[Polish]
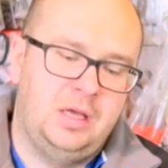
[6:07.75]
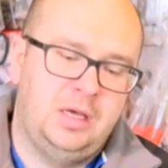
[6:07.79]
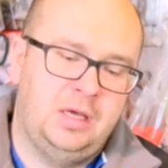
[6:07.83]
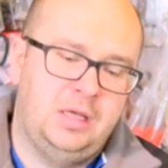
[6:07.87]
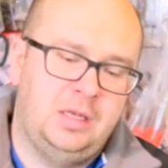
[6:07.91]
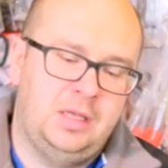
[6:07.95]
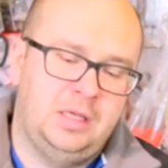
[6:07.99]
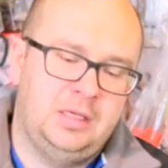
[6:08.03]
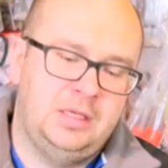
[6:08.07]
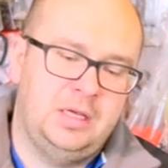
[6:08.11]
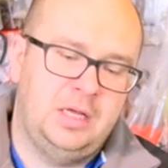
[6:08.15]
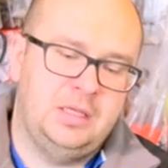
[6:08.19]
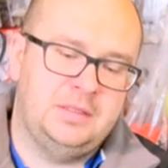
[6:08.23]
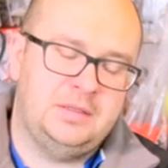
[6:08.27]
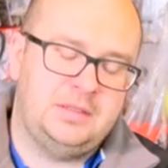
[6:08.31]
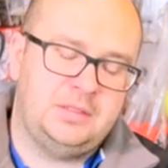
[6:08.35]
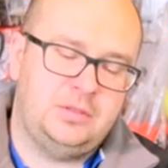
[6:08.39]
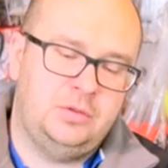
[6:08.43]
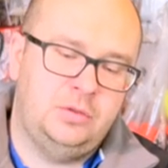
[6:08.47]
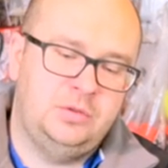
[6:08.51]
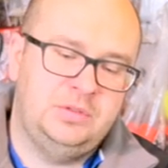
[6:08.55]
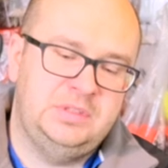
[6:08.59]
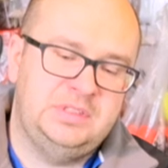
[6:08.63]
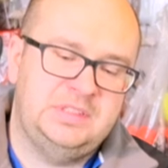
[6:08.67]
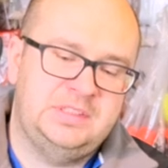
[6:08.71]

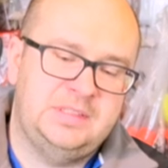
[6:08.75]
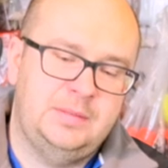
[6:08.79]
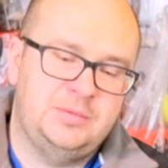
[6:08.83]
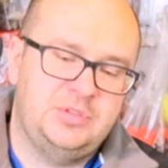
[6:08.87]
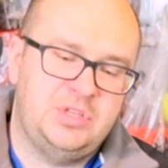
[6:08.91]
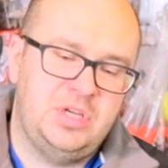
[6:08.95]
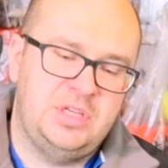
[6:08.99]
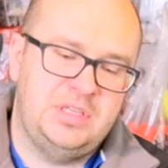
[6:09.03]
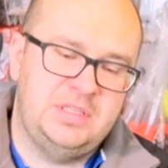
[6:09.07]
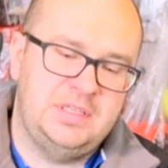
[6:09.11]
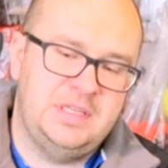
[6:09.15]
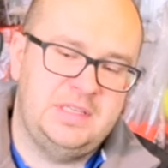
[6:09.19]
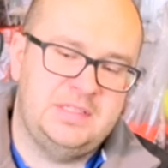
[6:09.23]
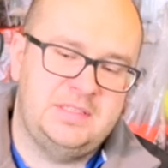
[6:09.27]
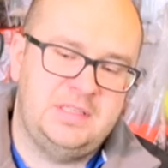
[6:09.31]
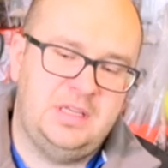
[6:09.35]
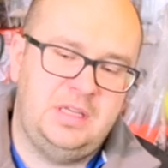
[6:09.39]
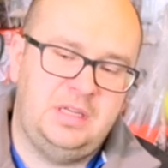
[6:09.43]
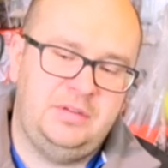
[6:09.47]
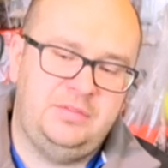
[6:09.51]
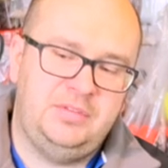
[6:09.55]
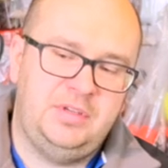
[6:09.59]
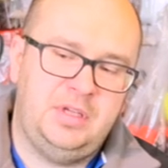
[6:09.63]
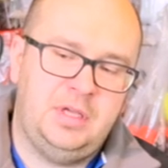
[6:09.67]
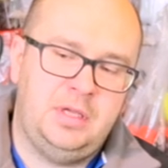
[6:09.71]
elegancko, nic nam się nie
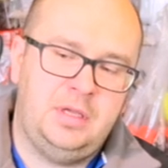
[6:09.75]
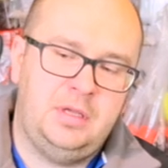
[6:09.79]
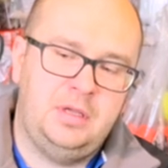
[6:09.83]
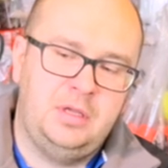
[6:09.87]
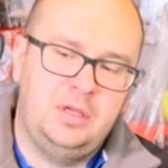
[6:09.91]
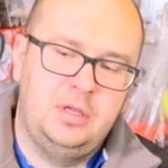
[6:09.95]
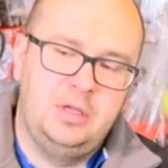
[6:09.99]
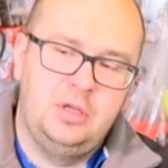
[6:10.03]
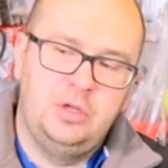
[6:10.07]
zerwie,